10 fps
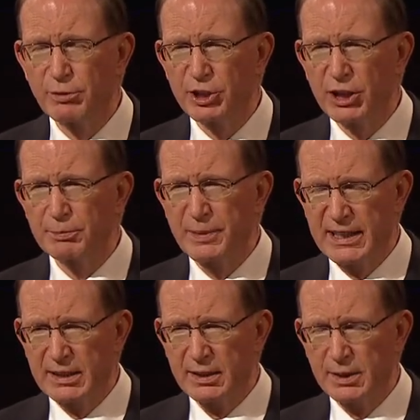Quand
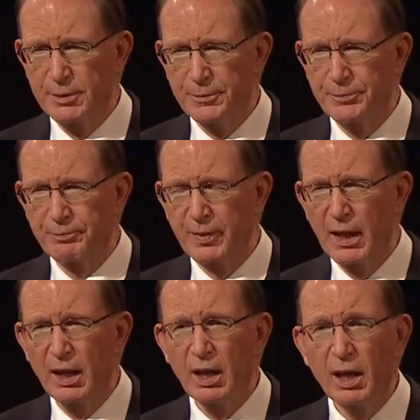j'étais étudiant à
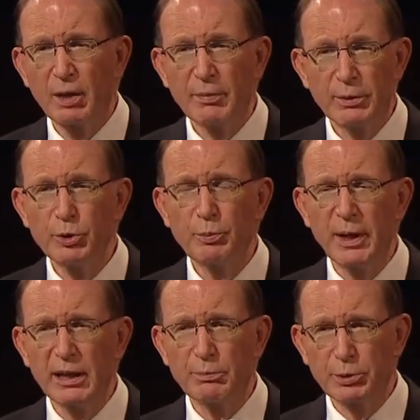l'université Brigham
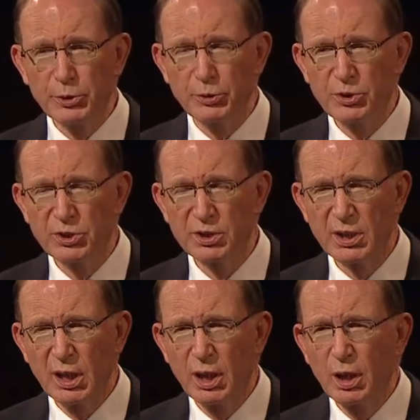Young,
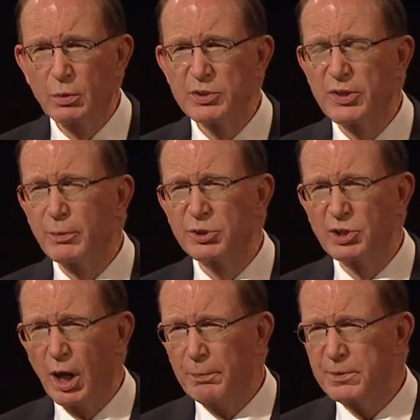j'habitais dans une
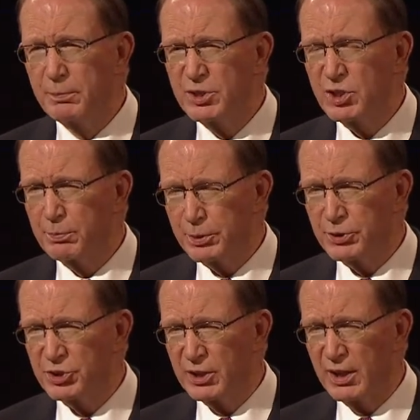maison
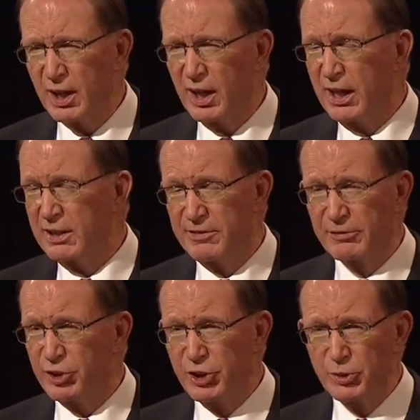avec plusieurs jeunes gens.
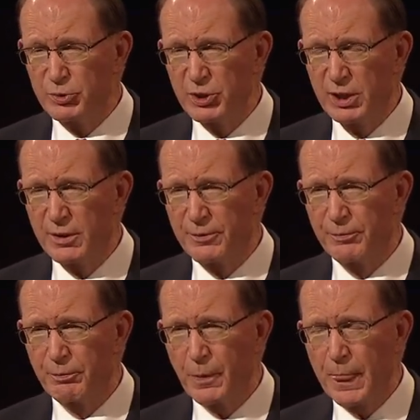
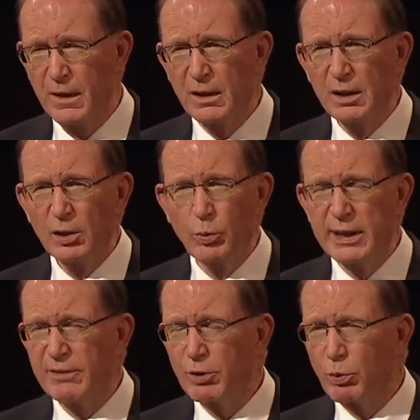Mon
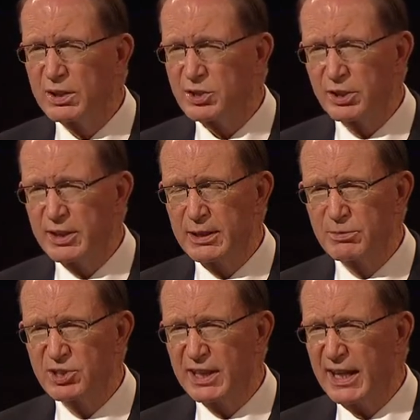colocataire, Bruce,
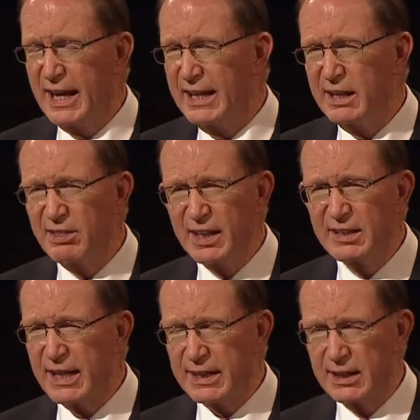était la
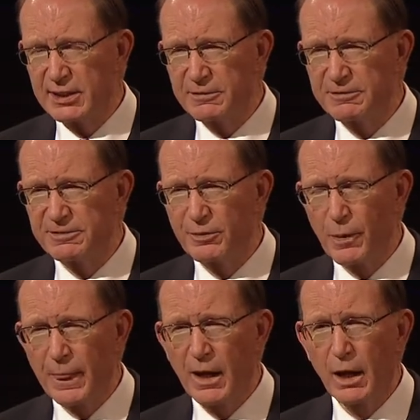personne la plus
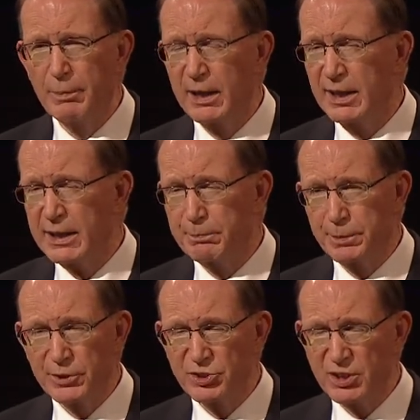optimiste que j'ai
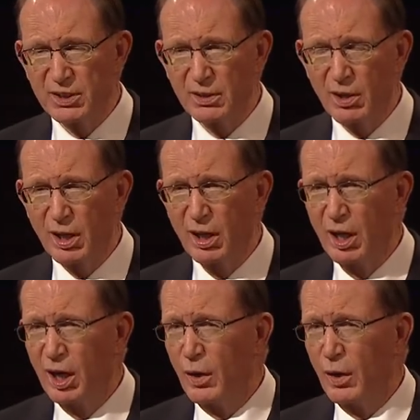jamais rencontrée.